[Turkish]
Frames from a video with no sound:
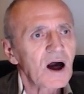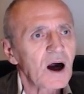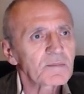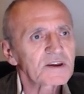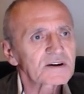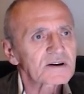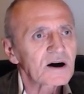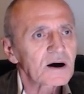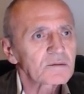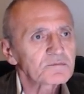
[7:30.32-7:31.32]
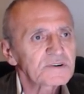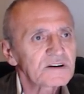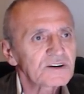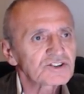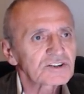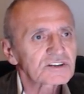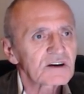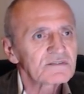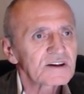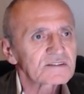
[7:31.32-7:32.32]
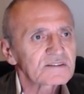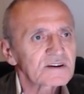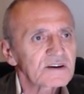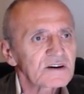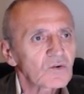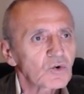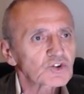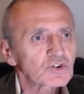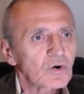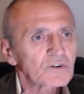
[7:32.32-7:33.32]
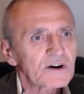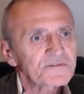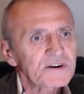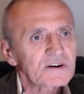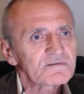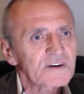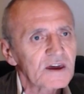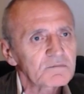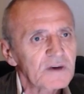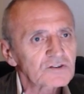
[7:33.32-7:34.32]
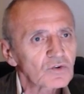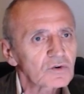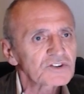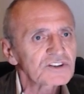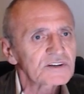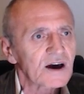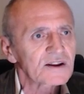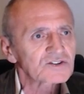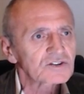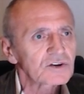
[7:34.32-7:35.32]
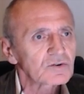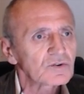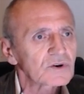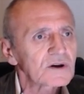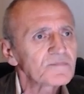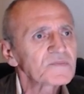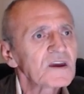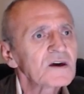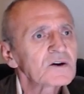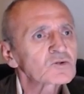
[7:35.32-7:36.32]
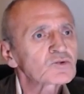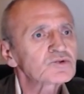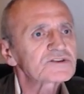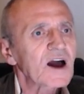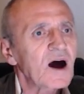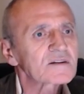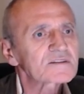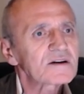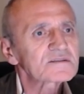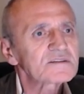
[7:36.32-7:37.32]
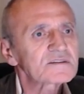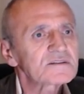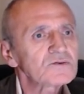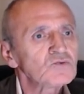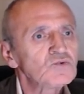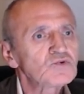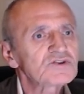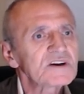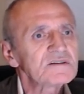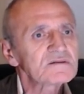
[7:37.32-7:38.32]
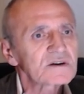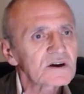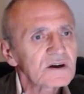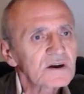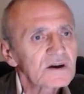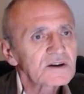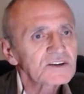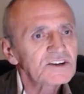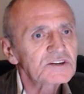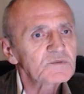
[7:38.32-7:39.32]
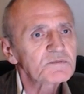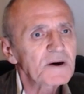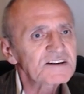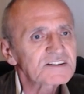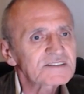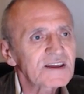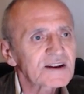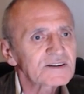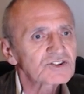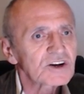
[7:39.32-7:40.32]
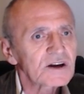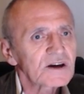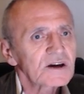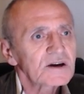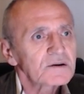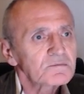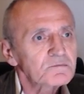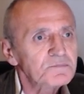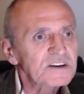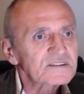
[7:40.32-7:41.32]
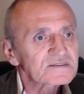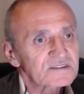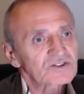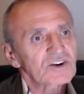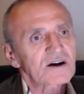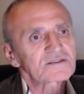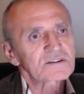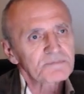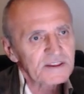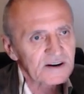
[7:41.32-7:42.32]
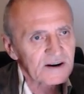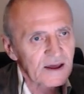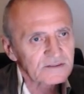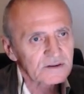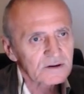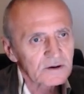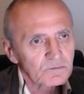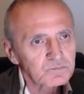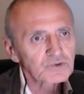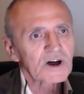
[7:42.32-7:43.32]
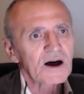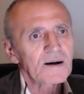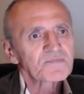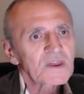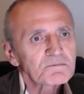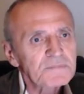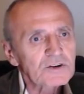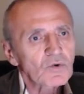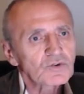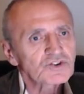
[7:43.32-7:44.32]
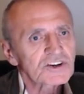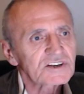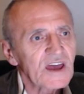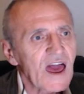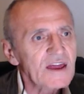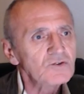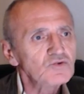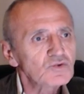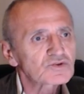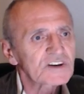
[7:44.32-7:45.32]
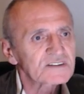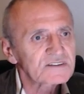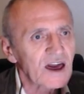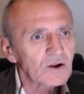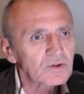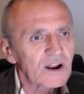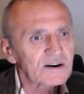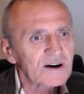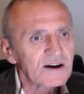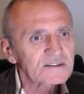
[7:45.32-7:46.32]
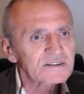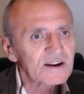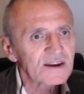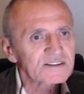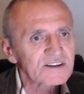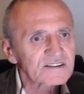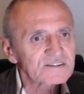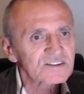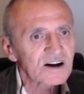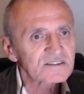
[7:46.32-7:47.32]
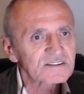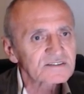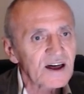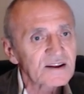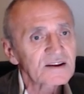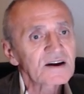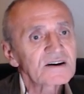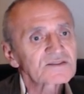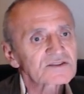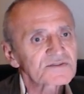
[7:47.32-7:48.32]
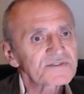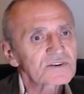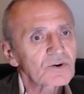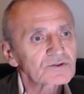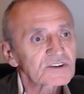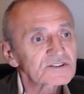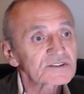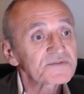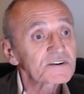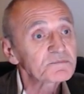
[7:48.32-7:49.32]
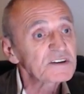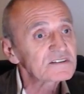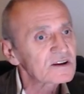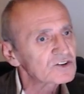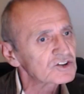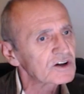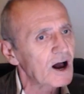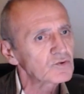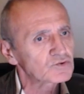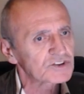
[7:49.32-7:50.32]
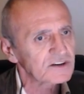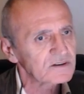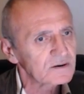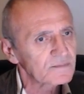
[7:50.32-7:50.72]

Amerika Birleşik Devletleri Oşinografi ve Meteoroloji İdaresi'ne göre Kuzey Atlantik yüzeyinde 25 derece bir sıcaklık belirlendi. Bu da bir önceki en yüksek değer olarak kayıtlara geçen sıcaklıktan 0.01 derece daha yüksek.